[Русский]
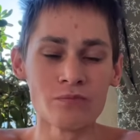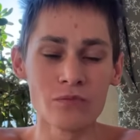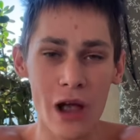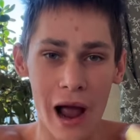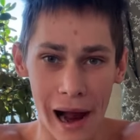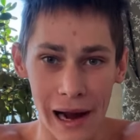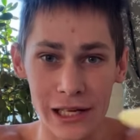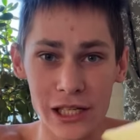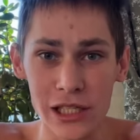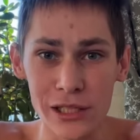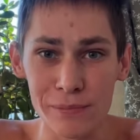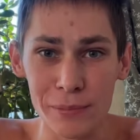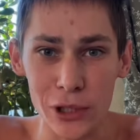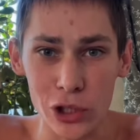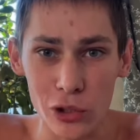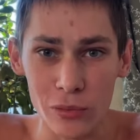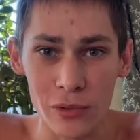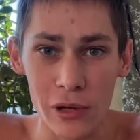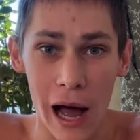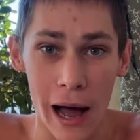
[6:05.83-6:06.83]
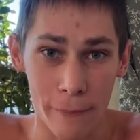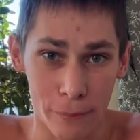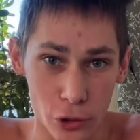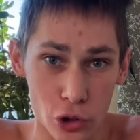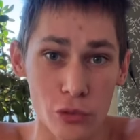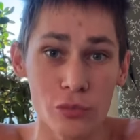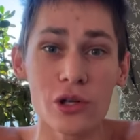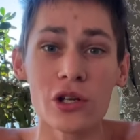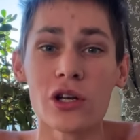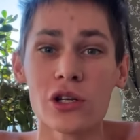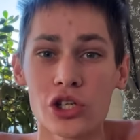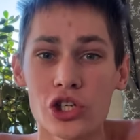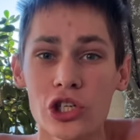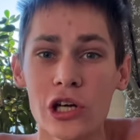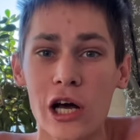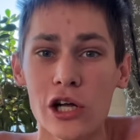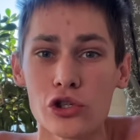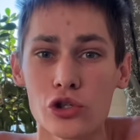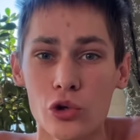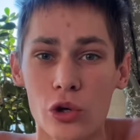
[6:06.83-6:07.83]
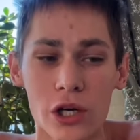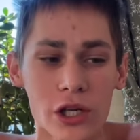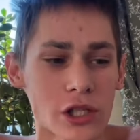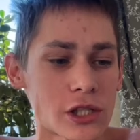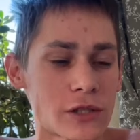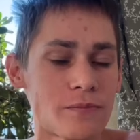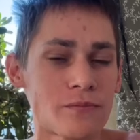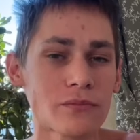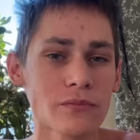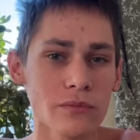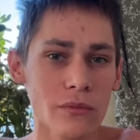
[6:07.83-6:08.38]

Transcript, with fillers: Один потом, а потом не начинает ссориться.